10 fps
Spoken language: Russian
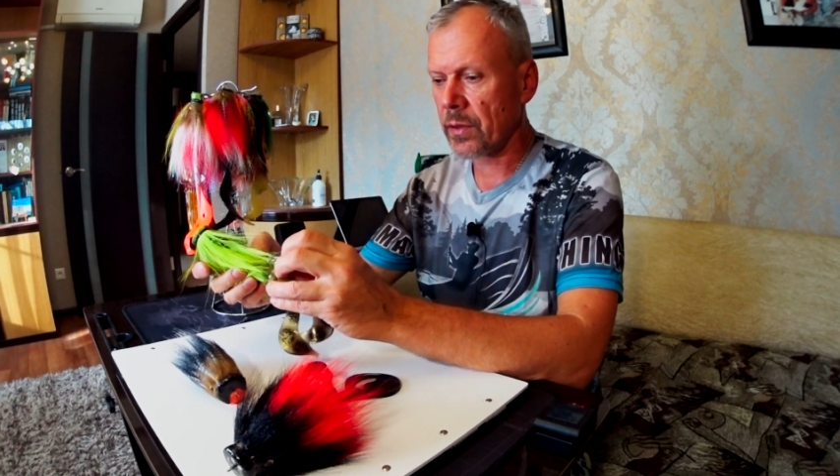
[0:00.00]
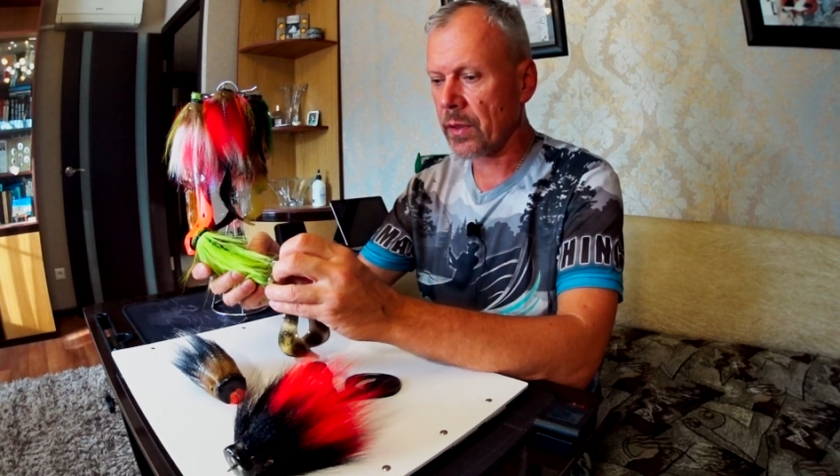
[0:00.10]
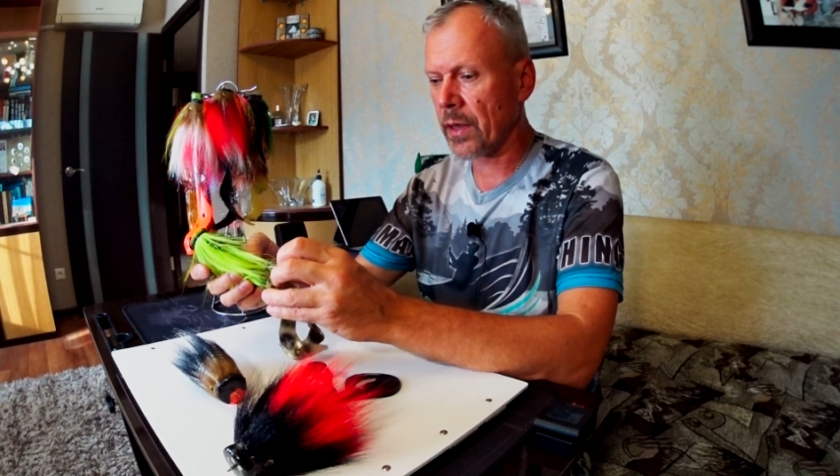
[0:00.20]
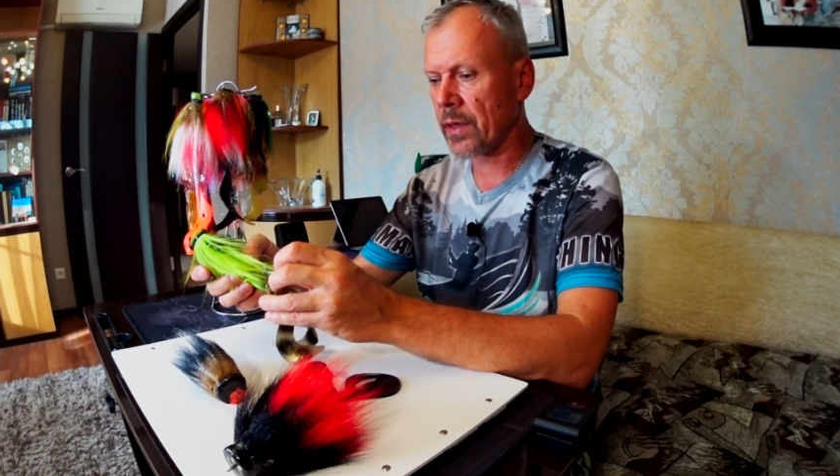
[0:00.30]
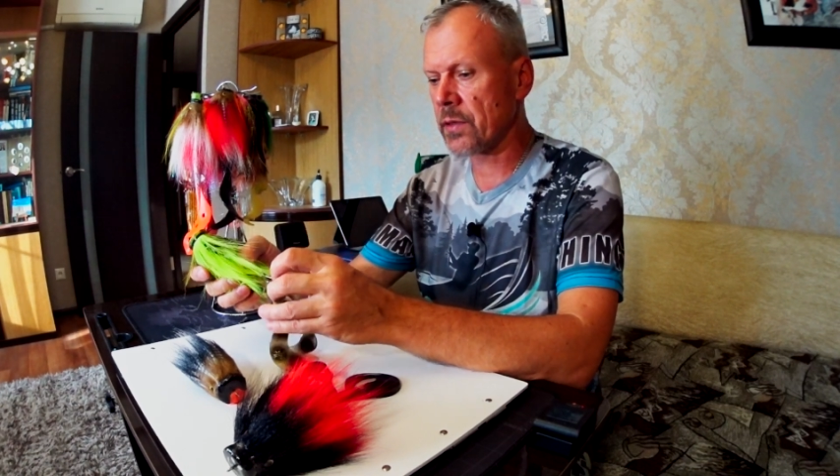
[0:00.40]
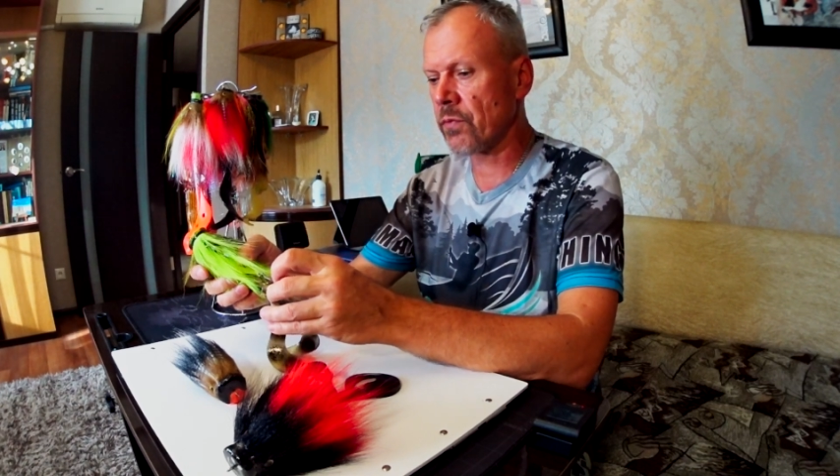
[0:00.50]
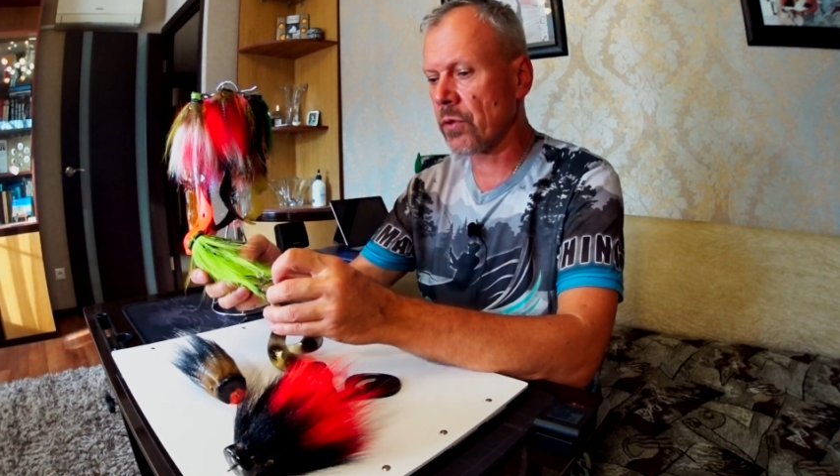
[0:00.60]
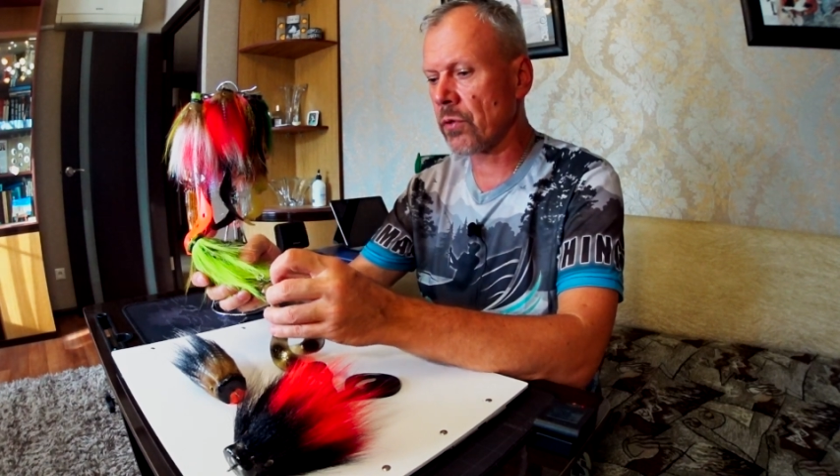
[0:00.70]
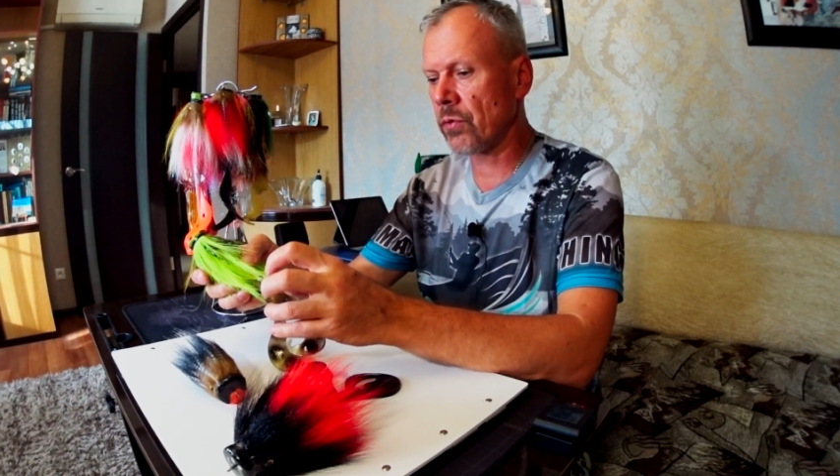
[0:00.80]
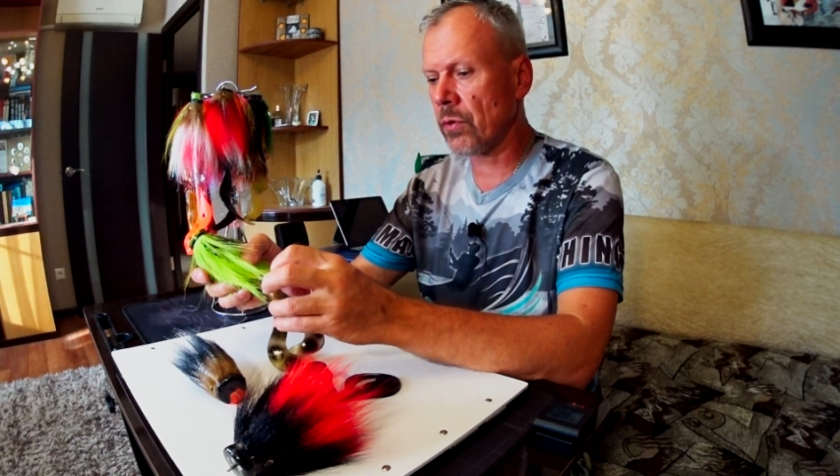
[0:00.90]
как из
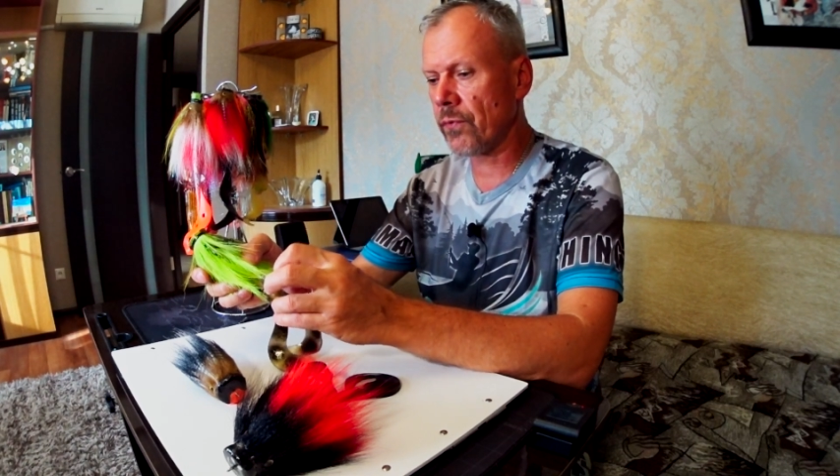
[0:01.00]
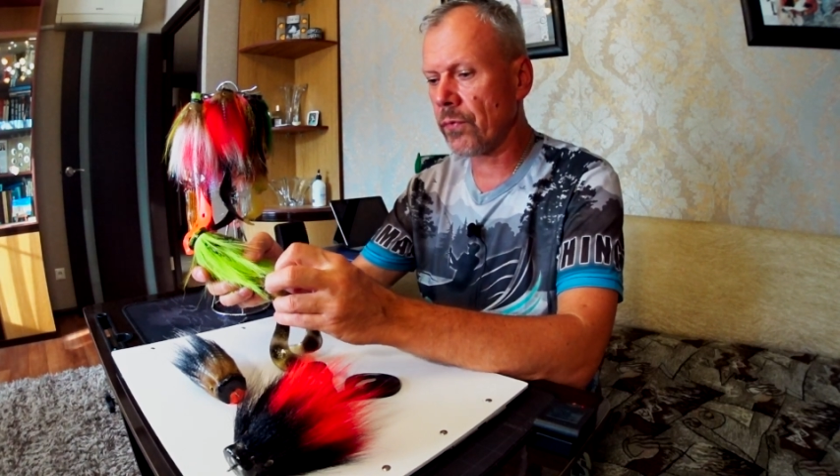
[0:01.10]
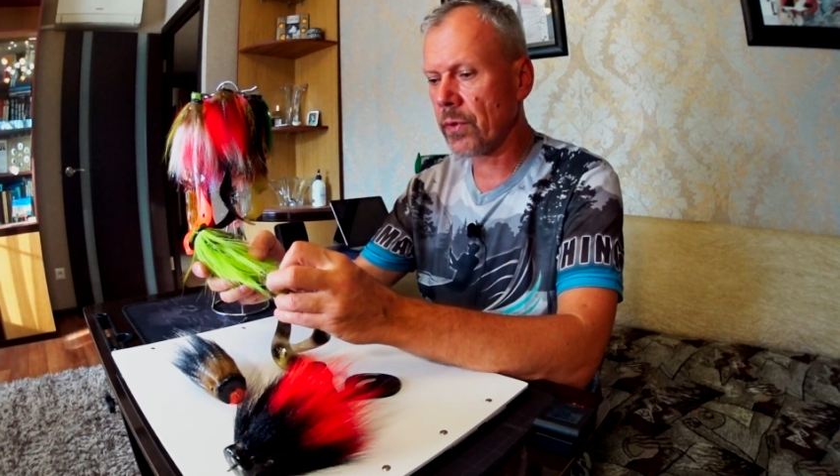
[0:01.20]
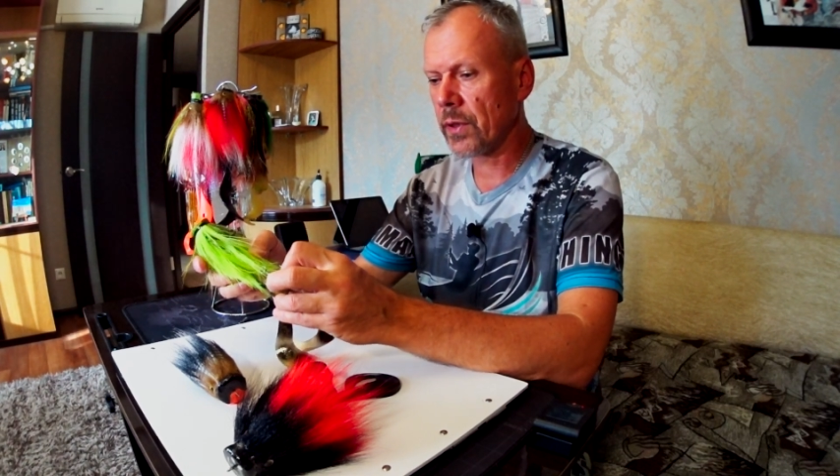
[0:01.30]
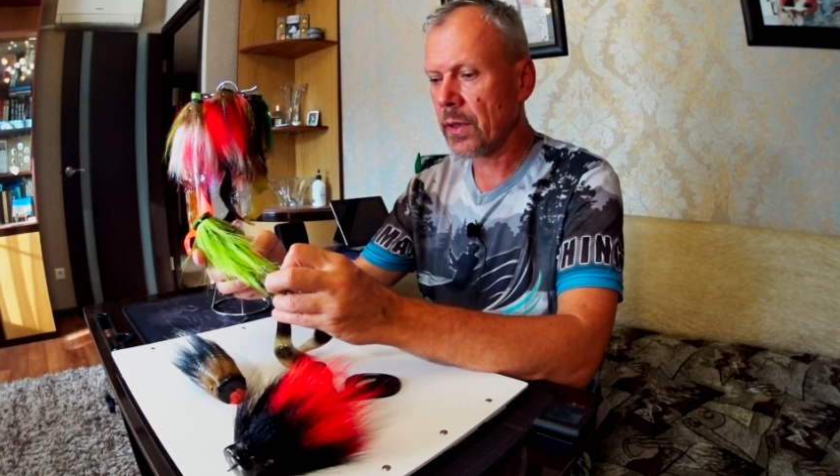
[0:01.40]
вертлюгов,